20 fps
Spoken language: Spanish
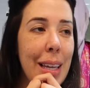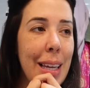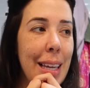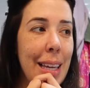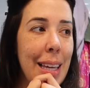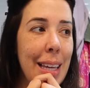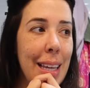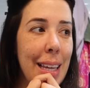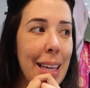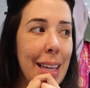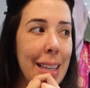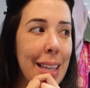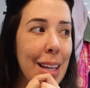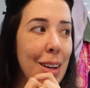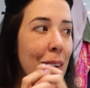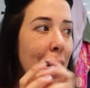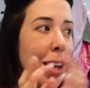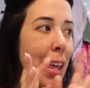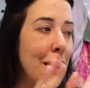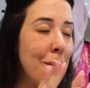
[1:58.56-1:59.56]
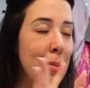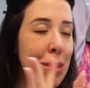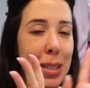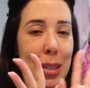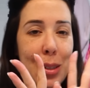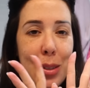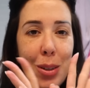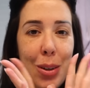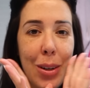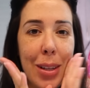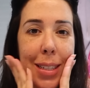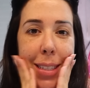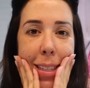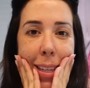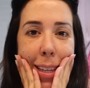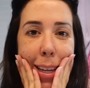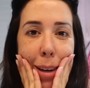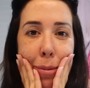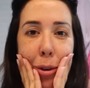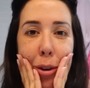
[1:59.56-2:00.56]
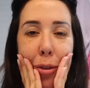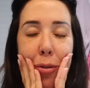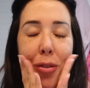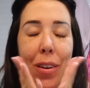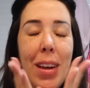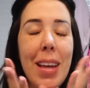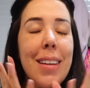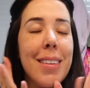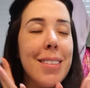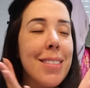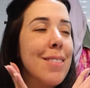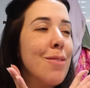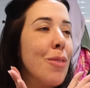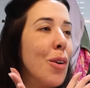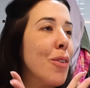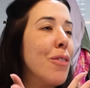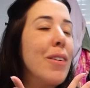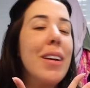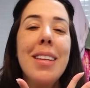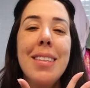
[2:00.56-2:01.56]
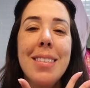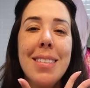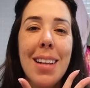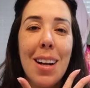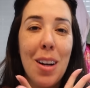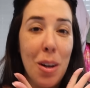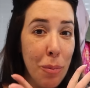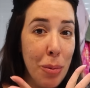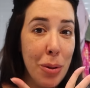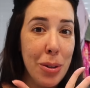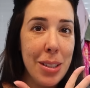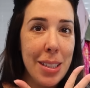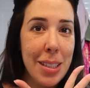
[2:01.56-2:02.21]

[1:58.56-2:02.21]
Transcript: y tengo ahí además los coloretes que ya por fin, por fin los puedo